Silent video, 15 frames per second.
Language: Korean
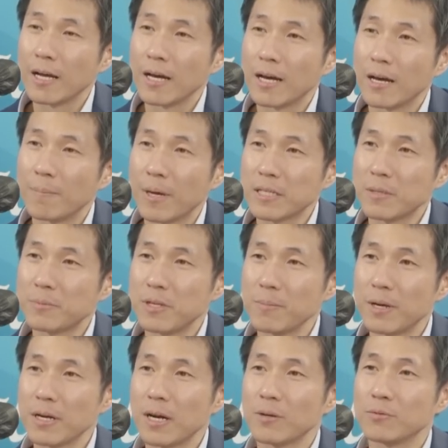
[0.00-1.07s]
아,
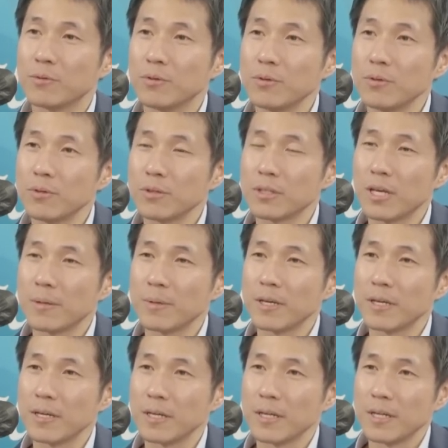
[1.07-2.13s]
117만 가구.
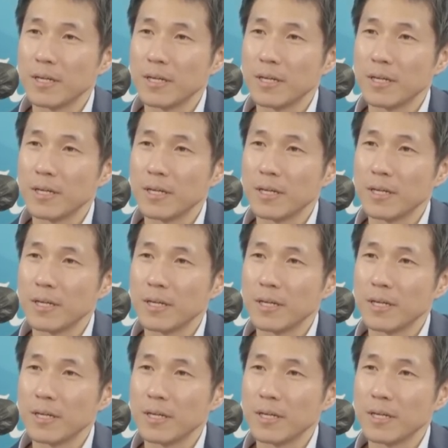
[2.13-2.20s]
그다음에